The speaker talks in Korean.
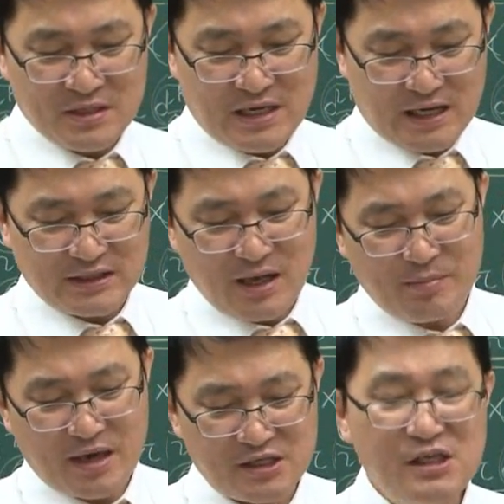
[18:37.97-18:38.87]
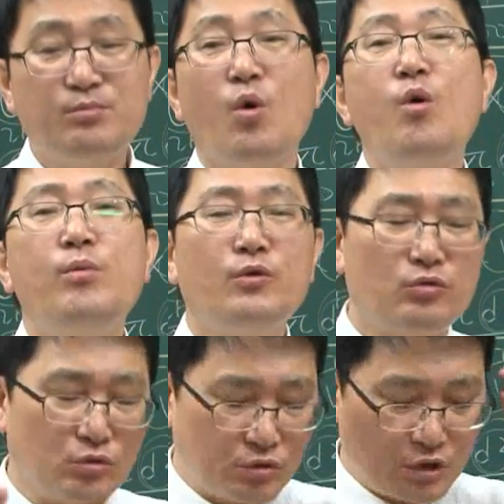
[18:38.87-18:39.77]
자, 그 다음에
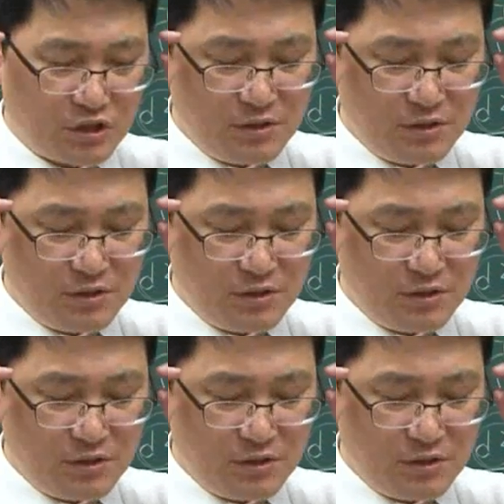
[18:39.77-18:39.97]
15번도, 그죠?